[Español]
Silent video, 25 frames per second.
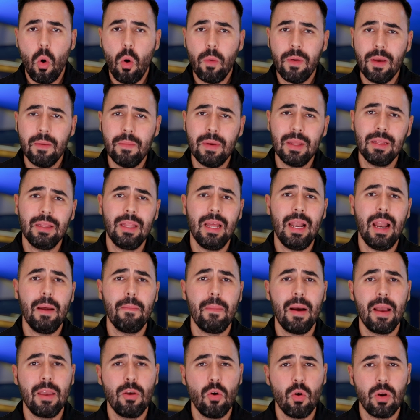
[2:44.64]
obviamente la
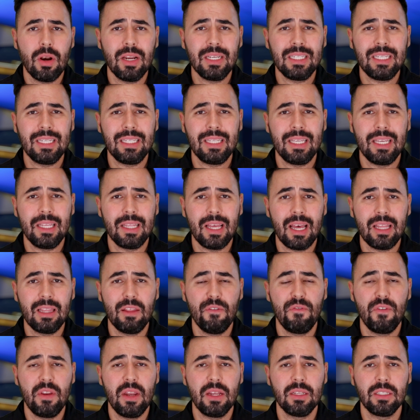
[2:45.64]
mayor necesidad
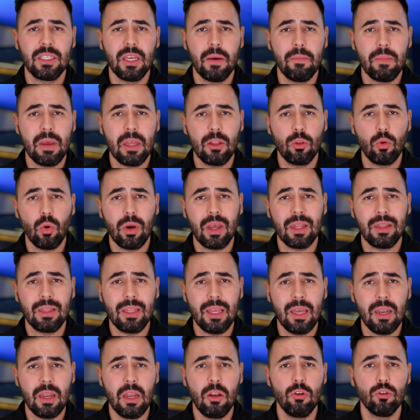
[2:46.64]
de financiamiento que
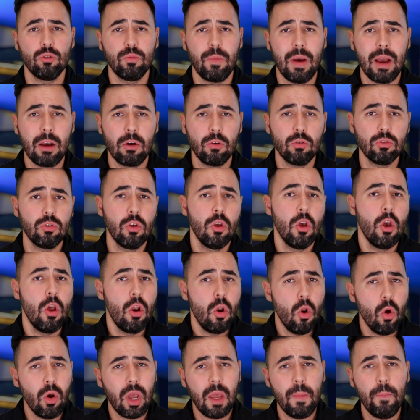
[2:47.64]
tienen los bancos,
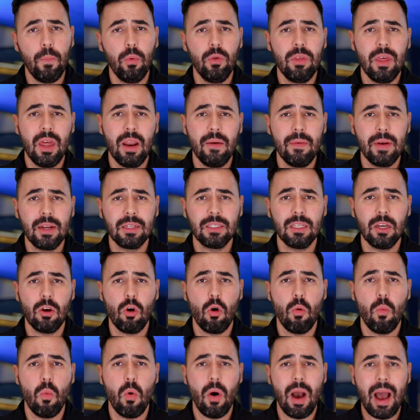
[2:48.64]
lo que pudiera verse
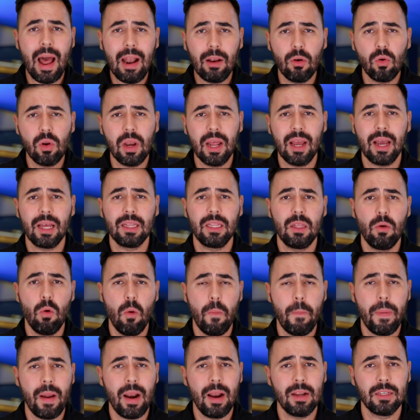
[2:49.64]
como algo
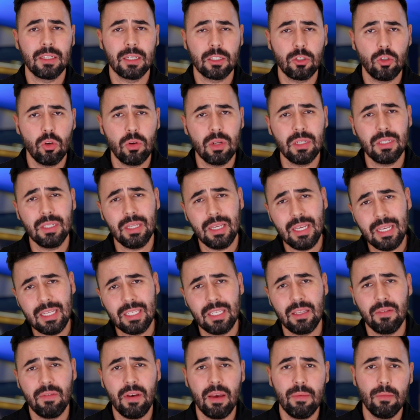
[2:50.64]
negativo para las acciones y
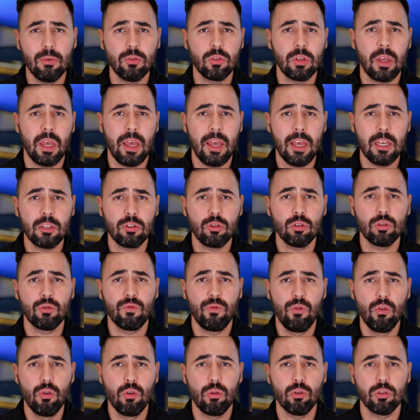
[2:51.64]
si vemos que estos
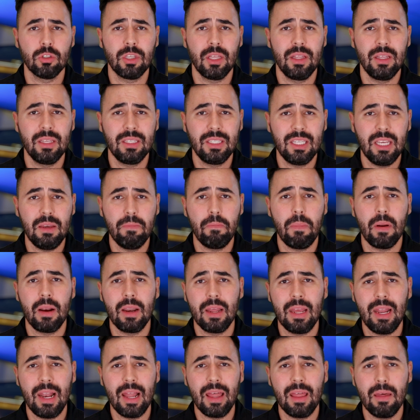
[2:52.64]
flujos se disipan
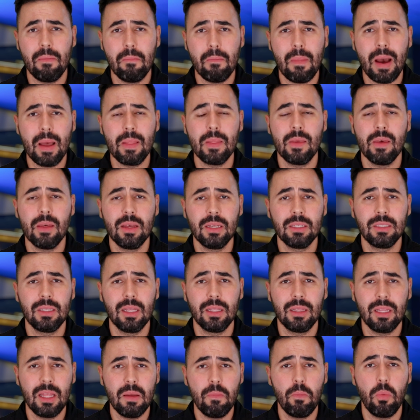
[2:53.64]
y la demanda de
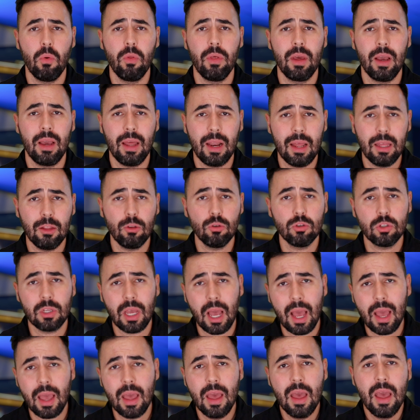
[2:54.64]
este tipo de créditos
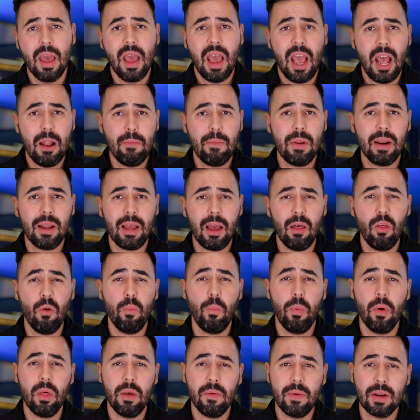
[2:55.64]
cae, el
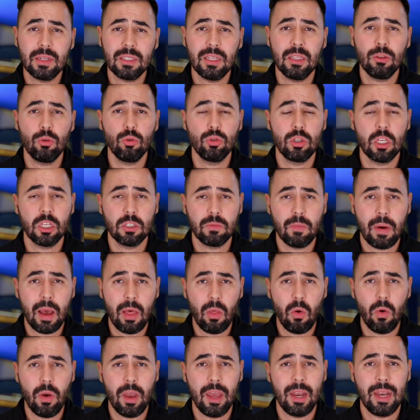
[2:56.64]
mercado puede verse
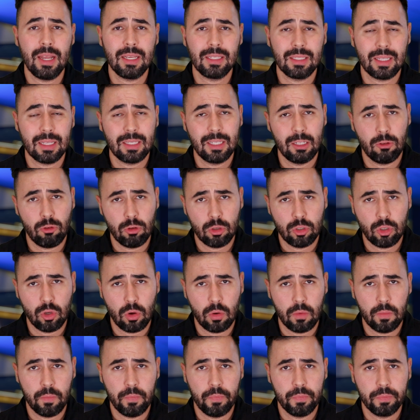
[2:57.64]
entusiasmado en esta
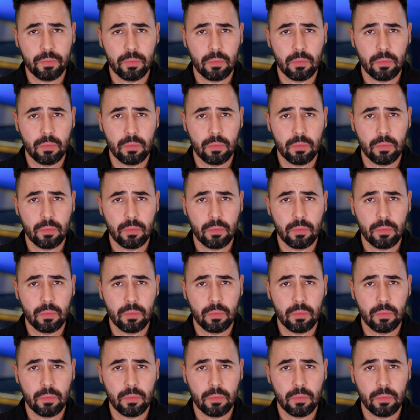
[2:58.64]
situación.